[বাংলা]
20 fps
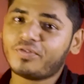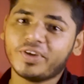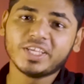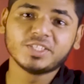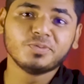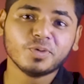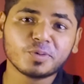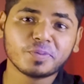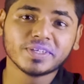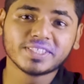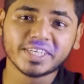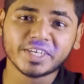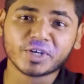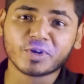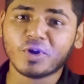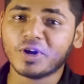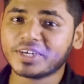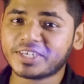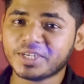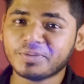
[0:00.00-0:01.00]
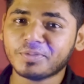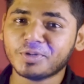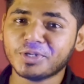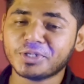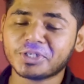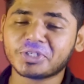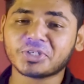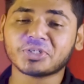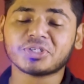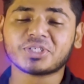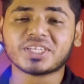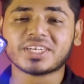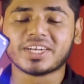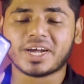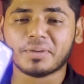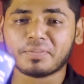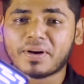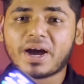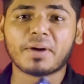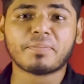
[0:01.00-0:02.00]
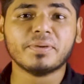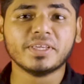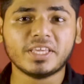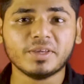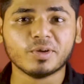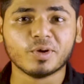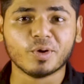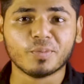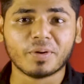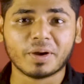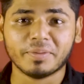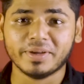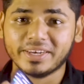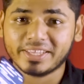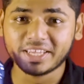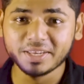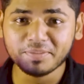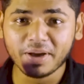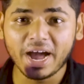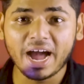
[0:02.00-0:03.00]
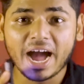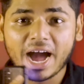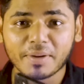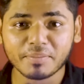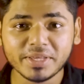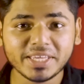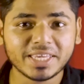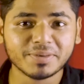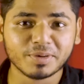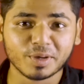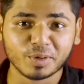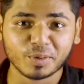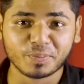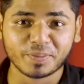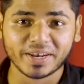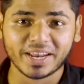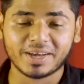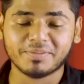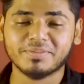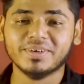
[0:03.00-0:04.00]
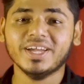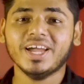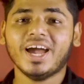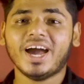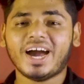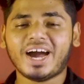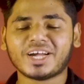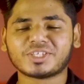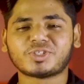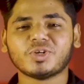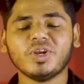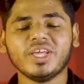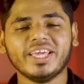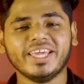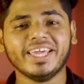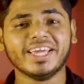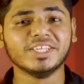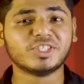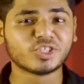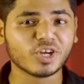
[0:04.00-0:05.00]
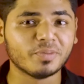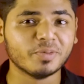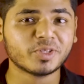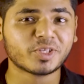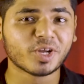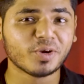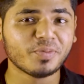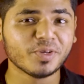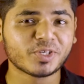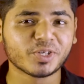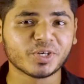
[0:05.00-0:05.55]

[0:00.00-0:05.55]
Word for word: ফেসবুক পেজের কন্টেন্ট মনিটেশন সেট আপনি কিভাবে পাবেন কিংবা আমি কিভাবে পেলাম আসলে এই চমৎকার